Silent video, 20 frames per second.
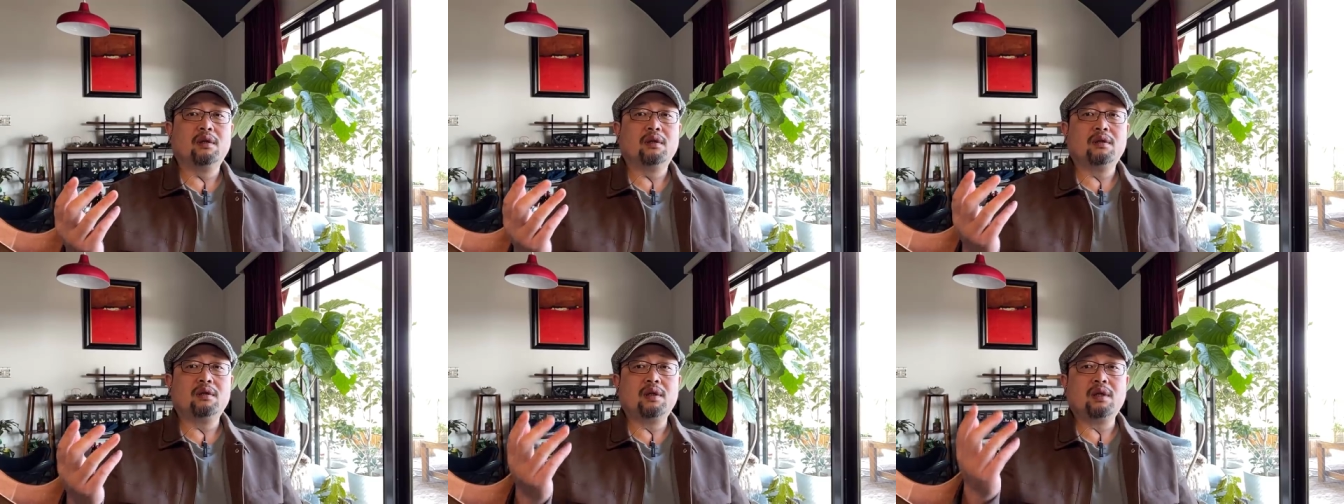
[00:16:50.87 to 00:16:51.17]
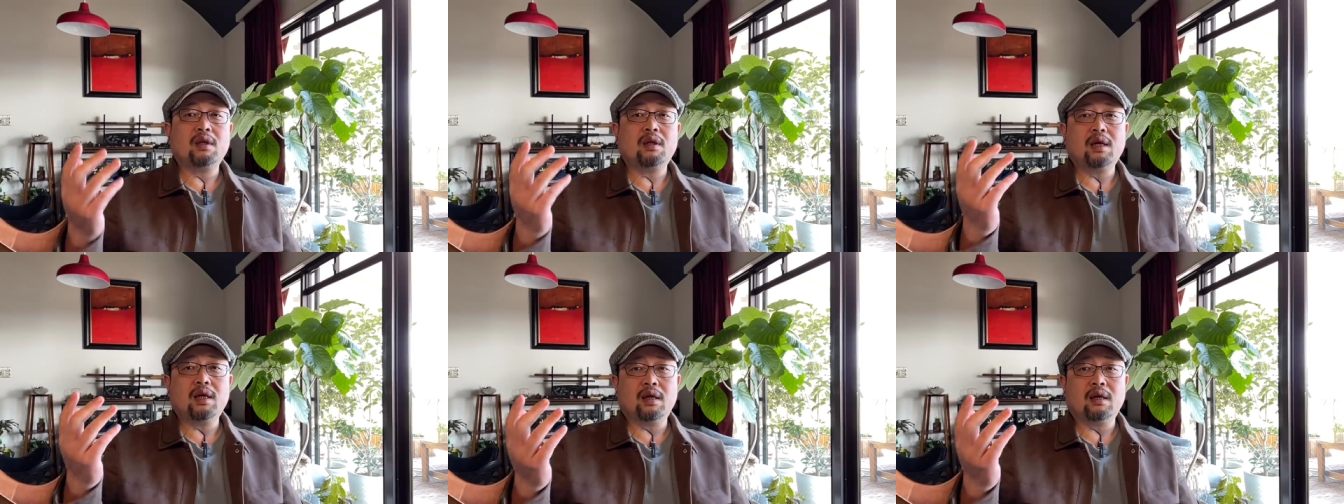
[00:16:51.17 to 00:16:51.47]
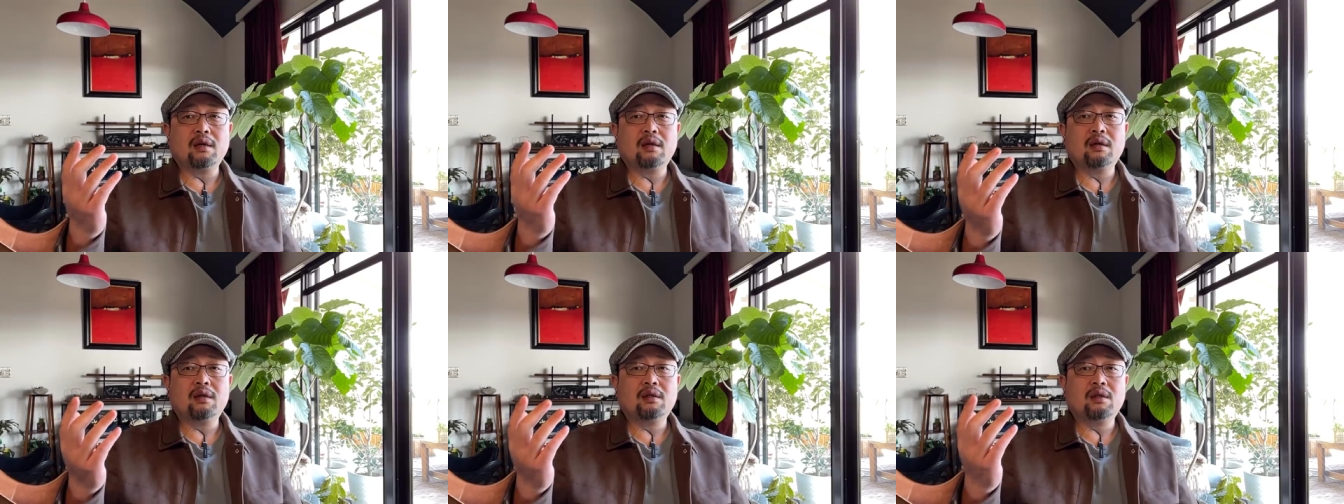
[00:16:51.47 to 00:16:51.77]
你
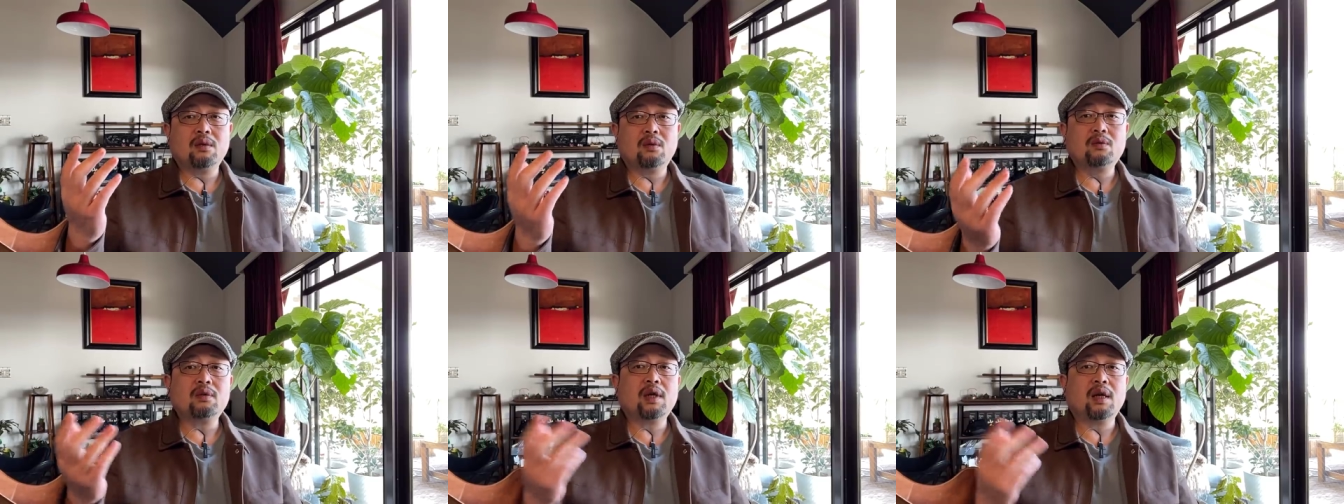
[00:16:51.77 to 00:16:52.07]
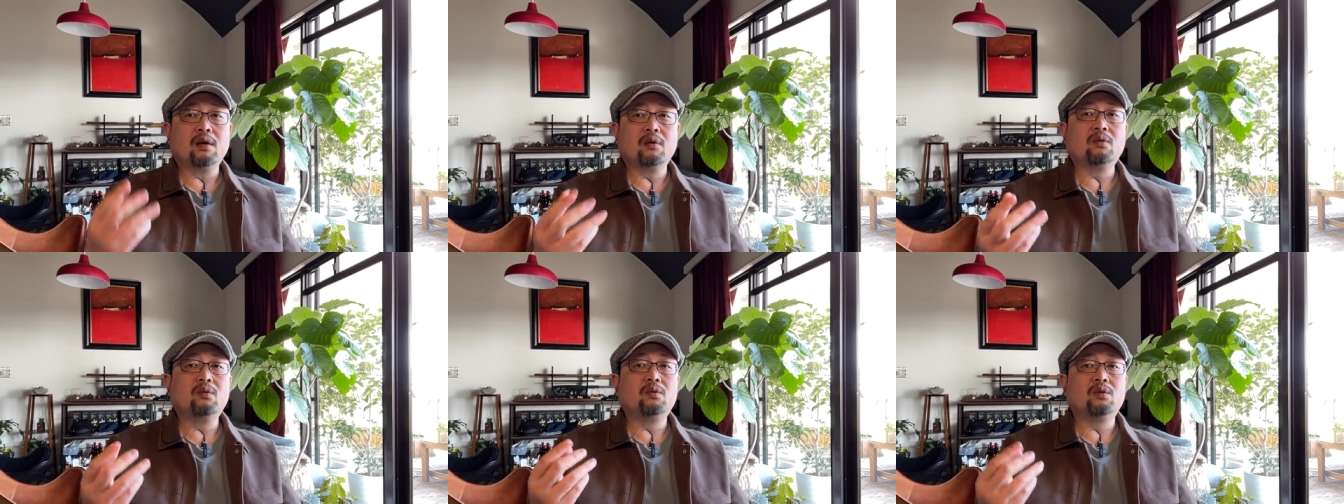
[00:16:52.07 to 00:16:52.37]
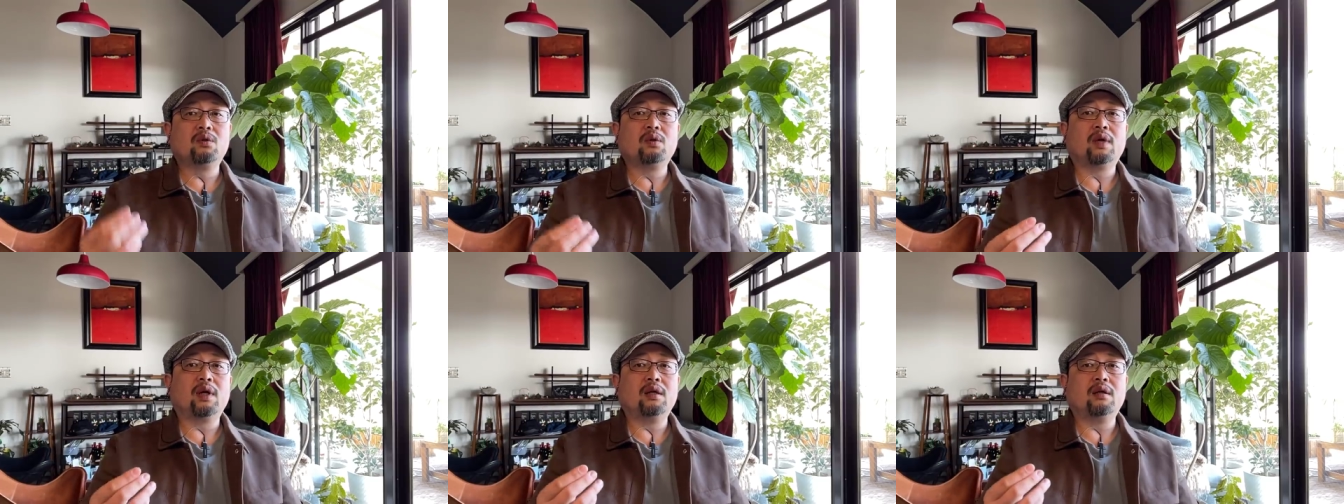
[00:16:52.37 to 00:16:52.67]
连个牛仔裤
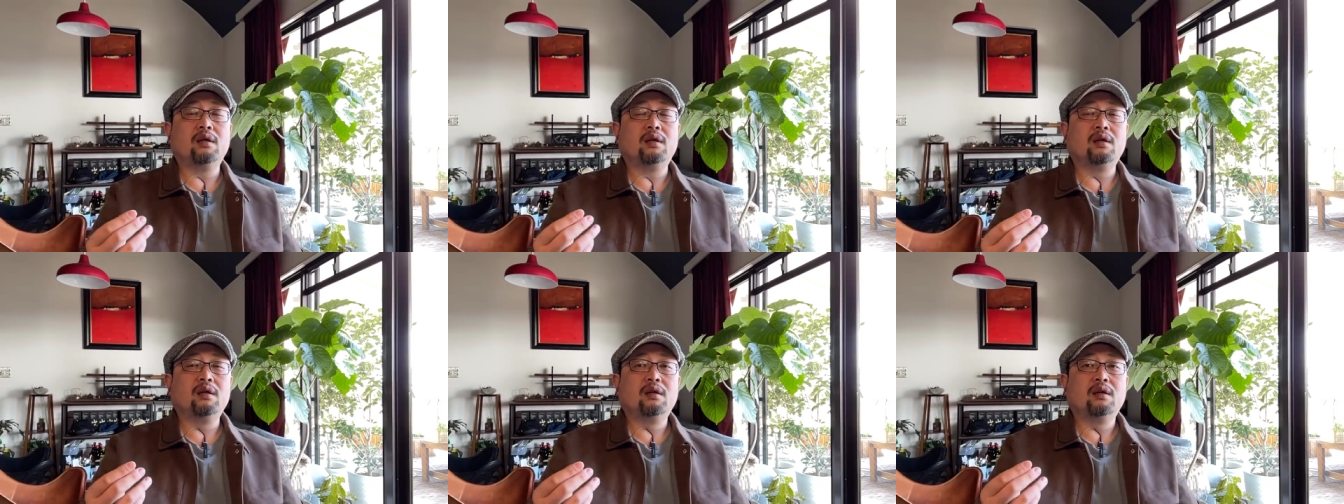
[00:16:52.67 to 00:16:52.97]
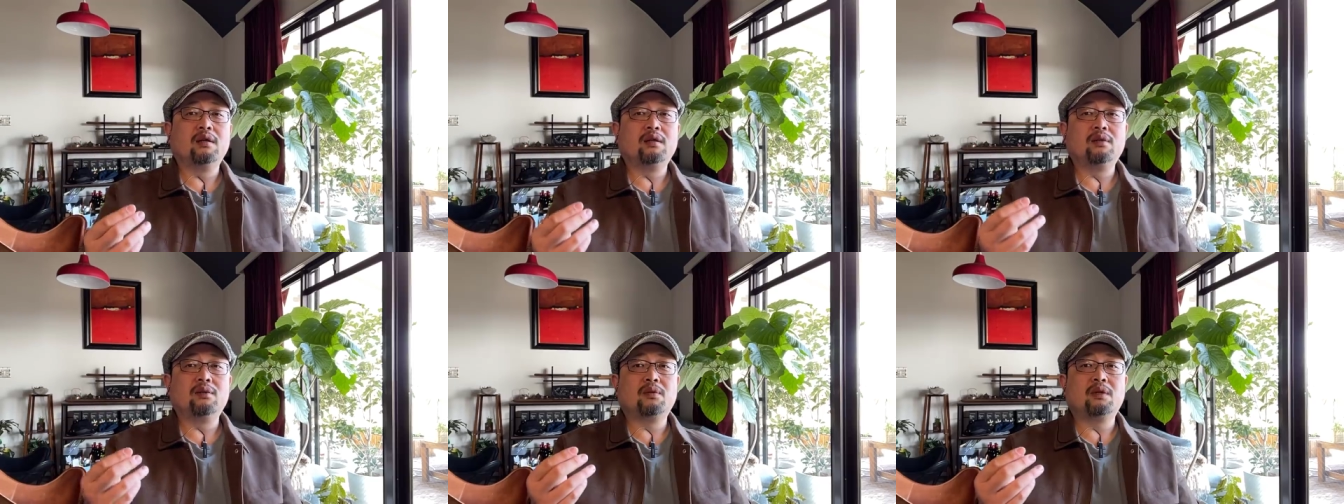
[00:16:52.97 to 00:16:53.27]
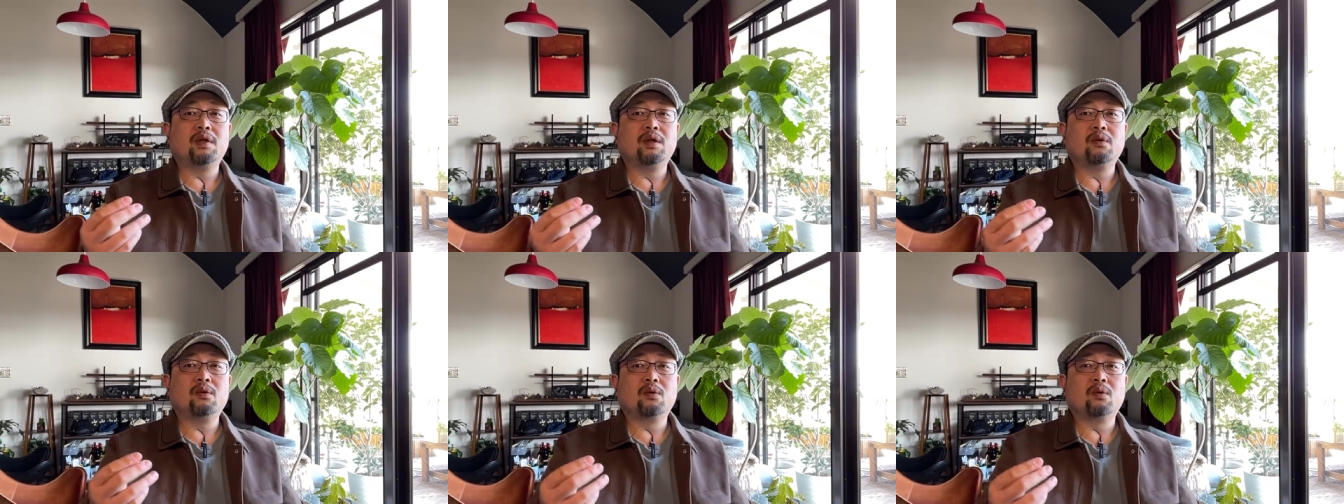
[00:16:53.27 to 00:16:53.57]
穿着，就是
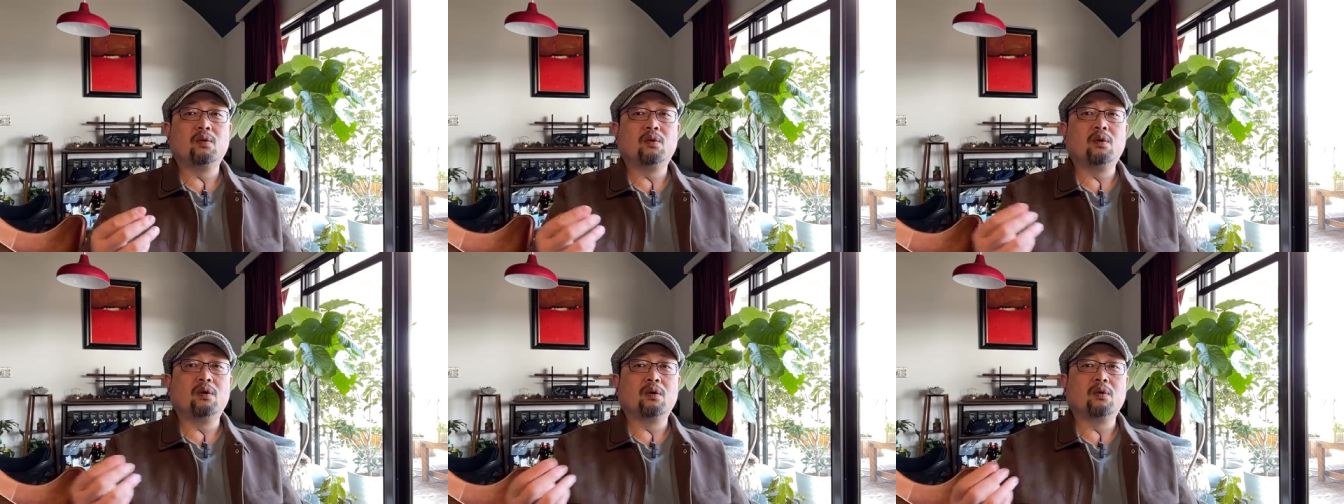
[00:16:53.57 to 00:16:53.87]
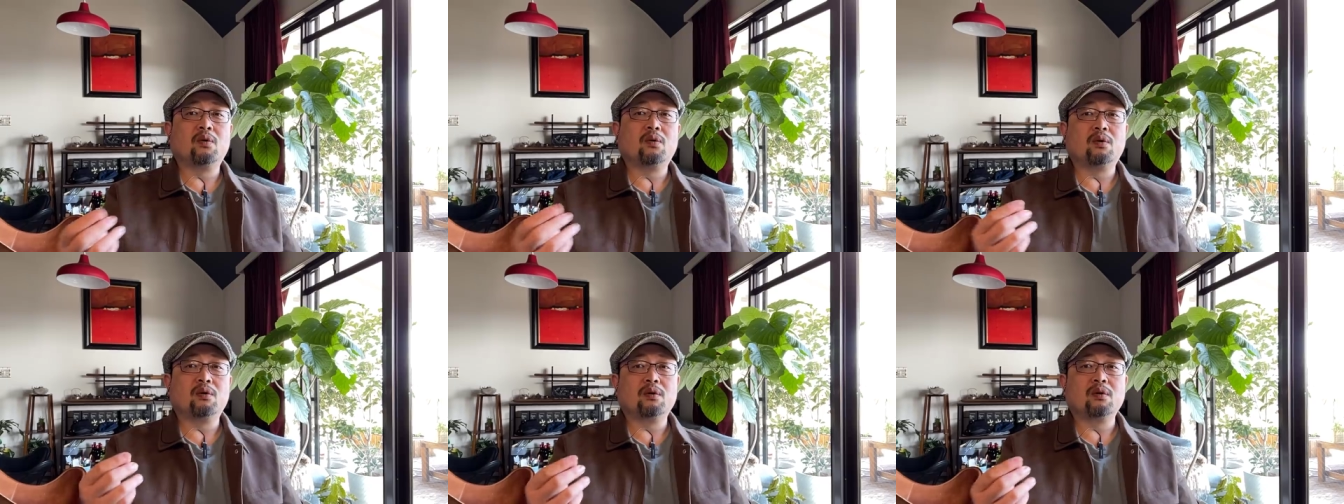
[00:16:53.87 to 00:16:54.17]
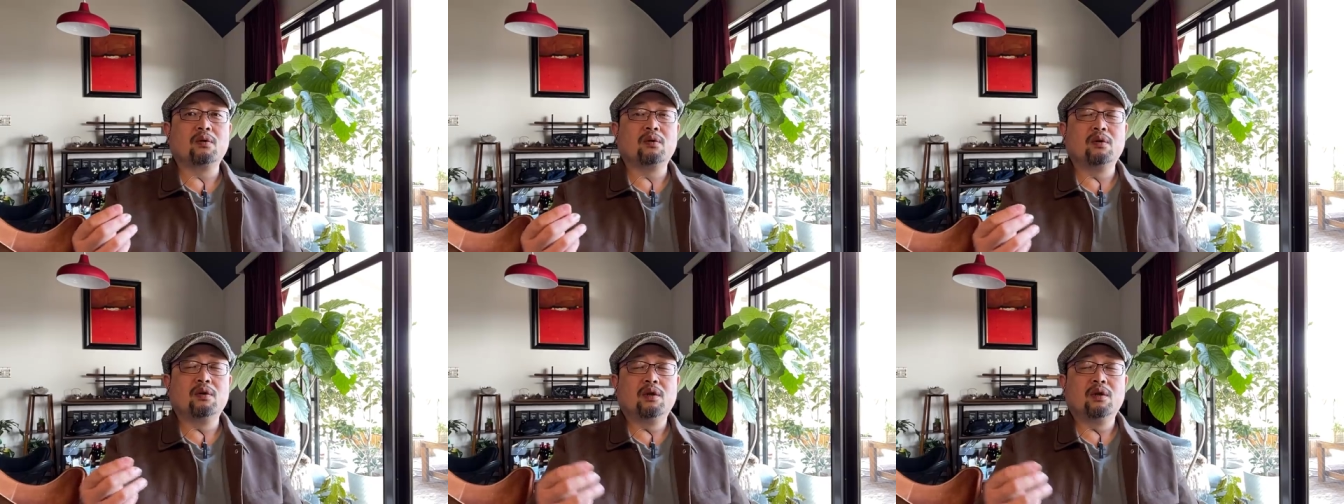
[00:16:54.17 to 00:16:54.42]
那个阔口，